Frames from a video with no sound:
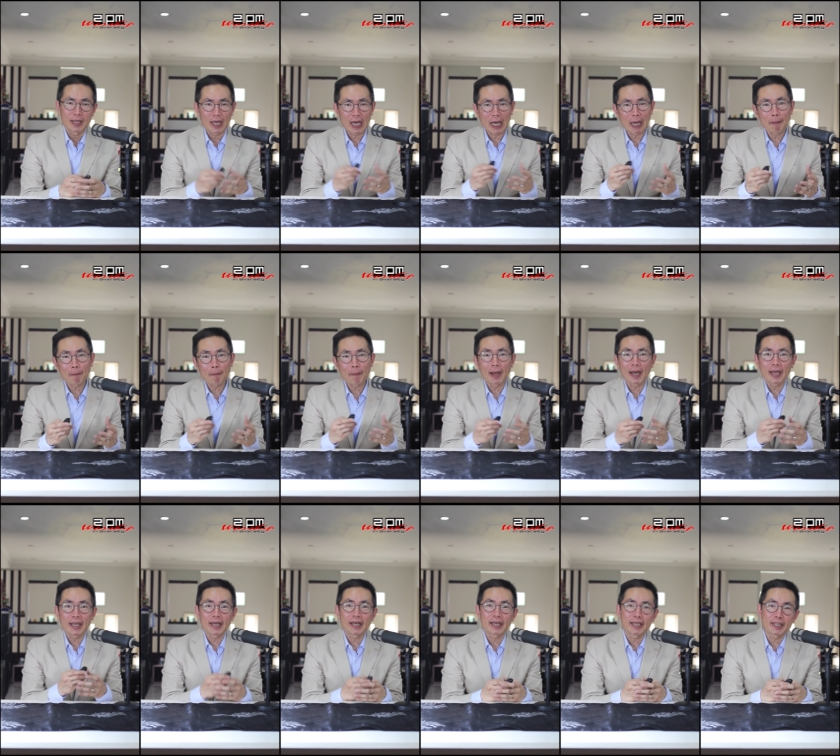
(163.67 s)
apa
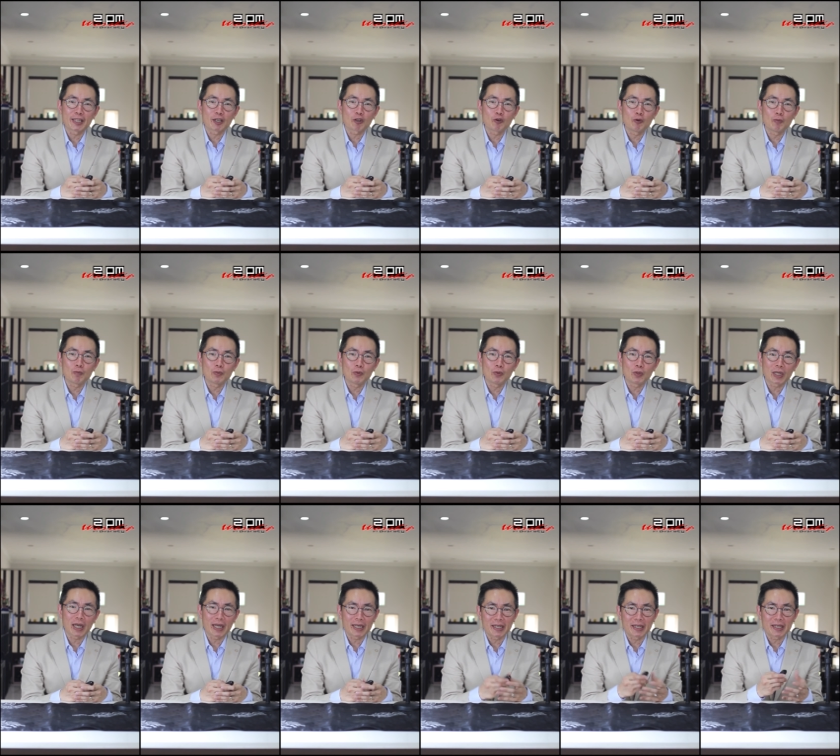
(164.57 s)
yang kita
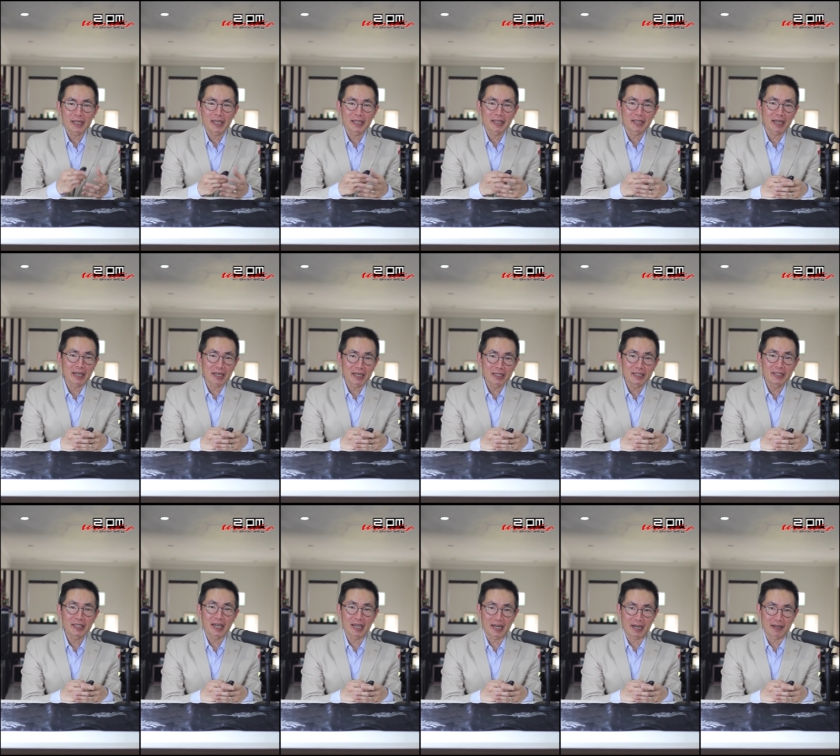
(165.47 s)
kumpulkan dan kita
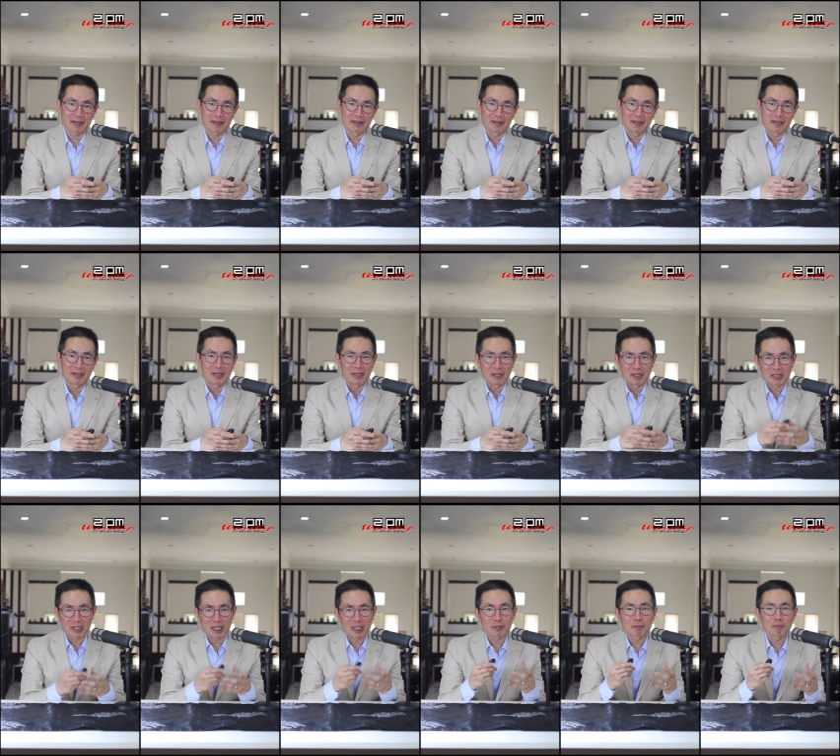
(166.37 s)
kejar,
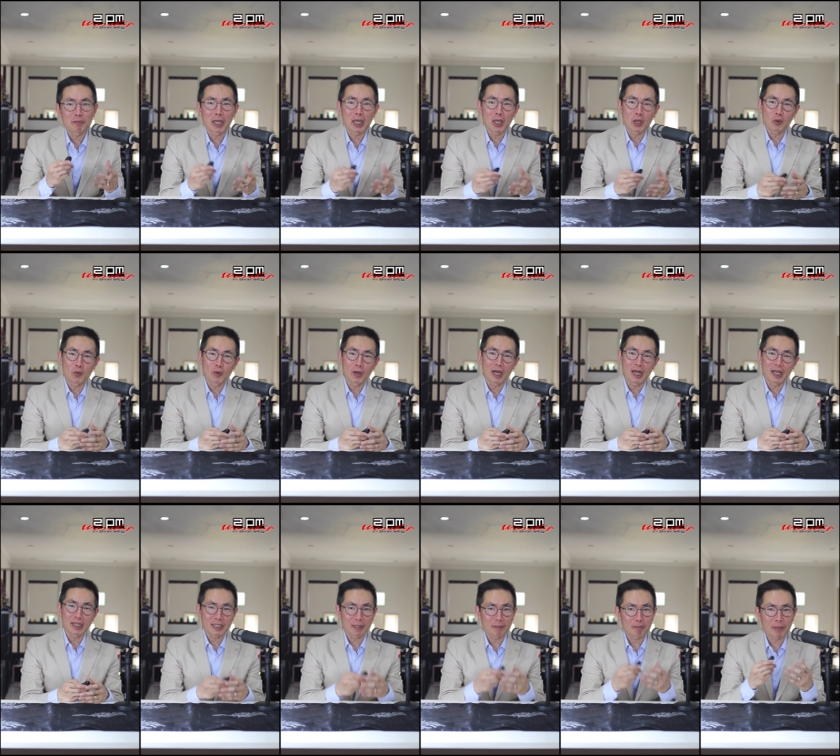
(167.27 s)
tas mewah,
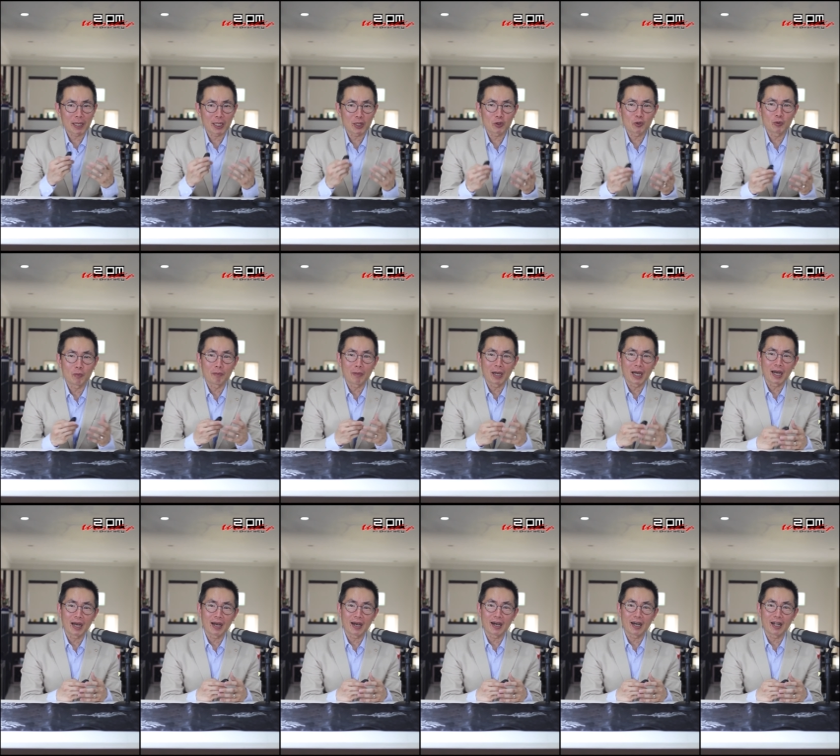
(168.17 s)
sepatu
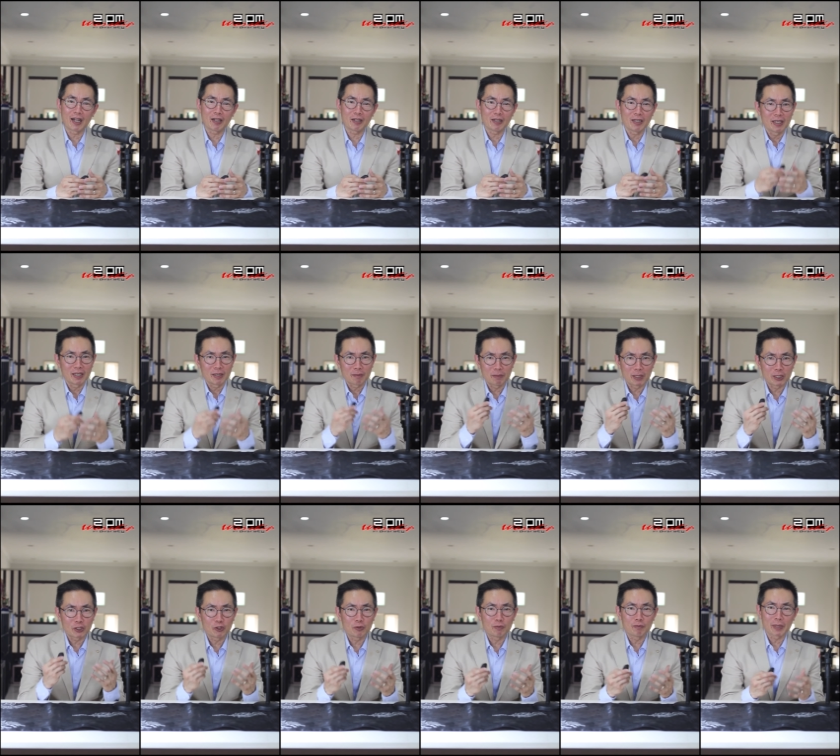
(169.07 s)
mahal,
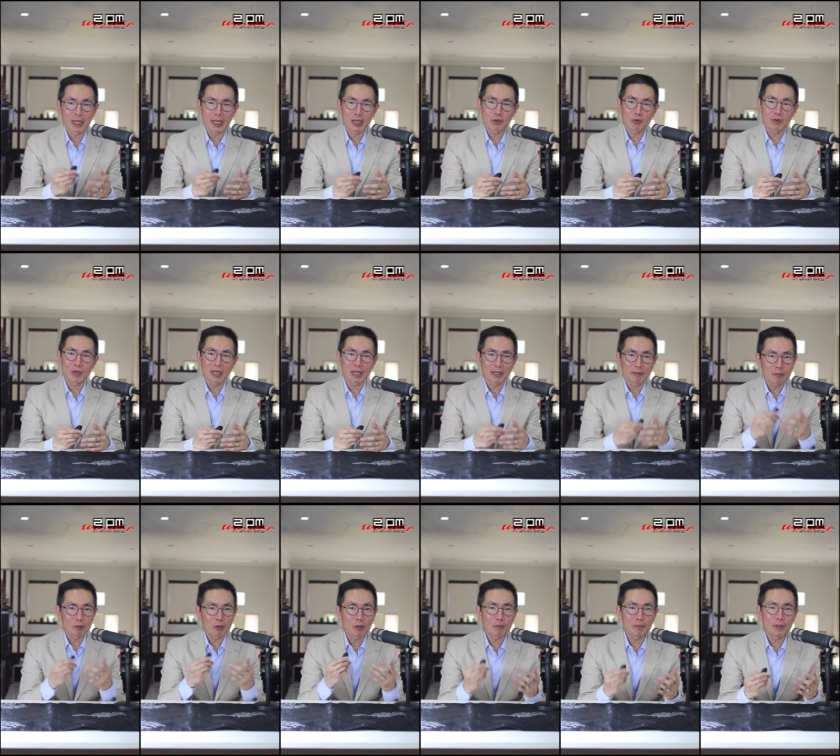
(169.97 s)
baju mewah,
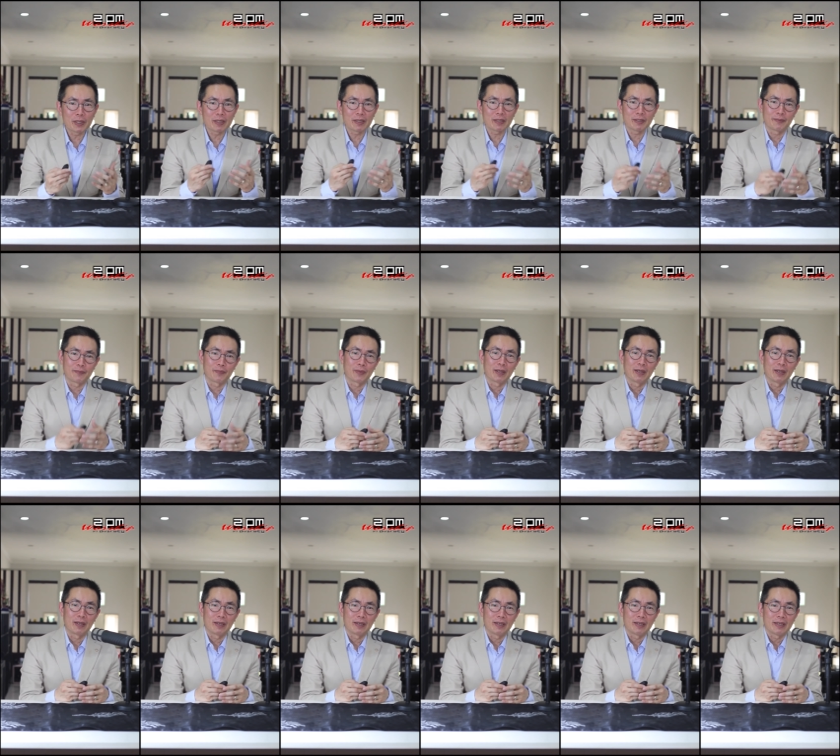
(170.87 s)
mobil,
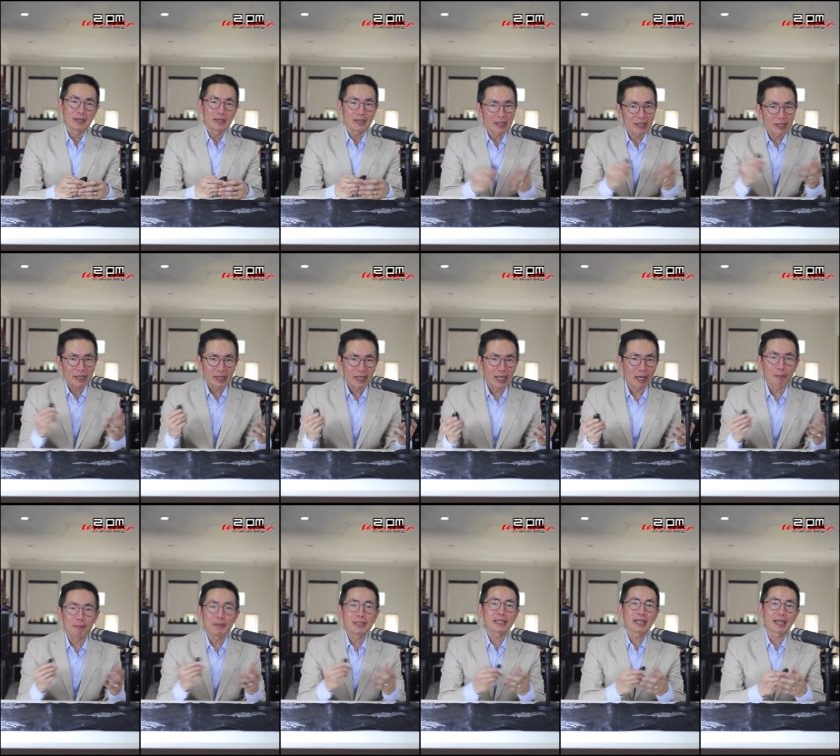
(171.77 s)
nggak
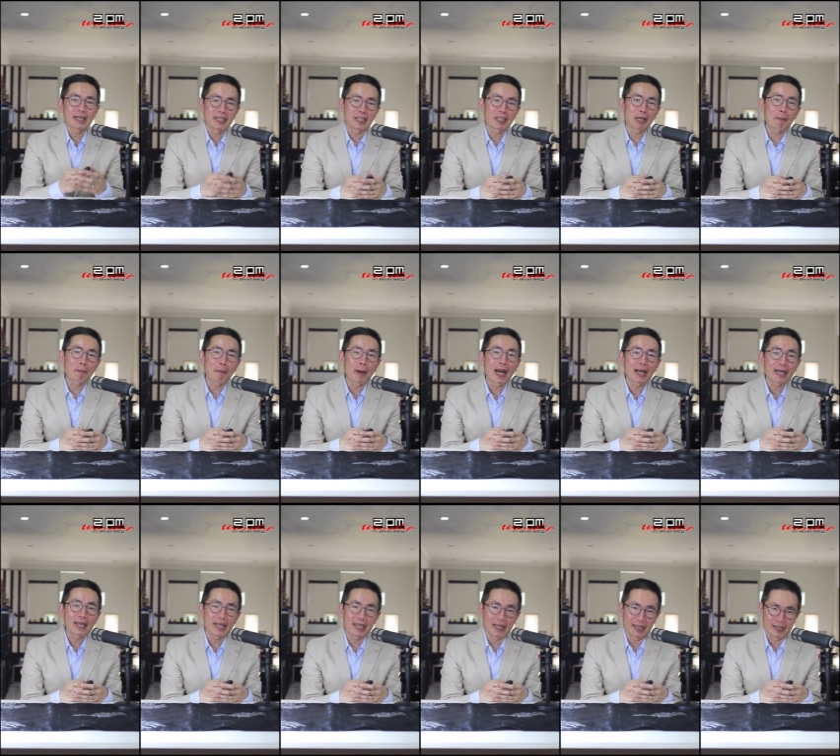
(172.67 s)
bisa kita
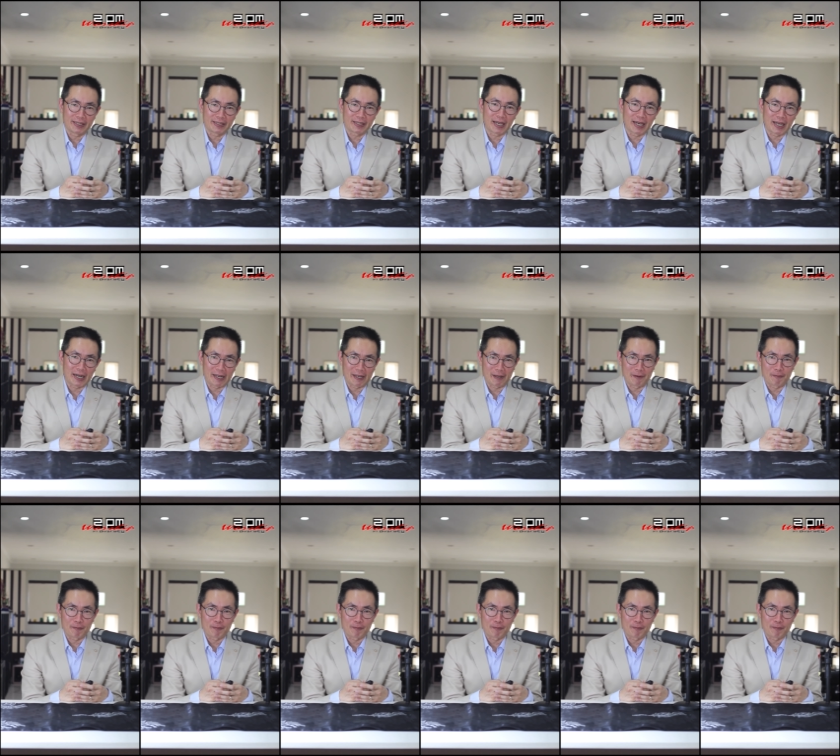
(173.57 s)
pakai sekarang.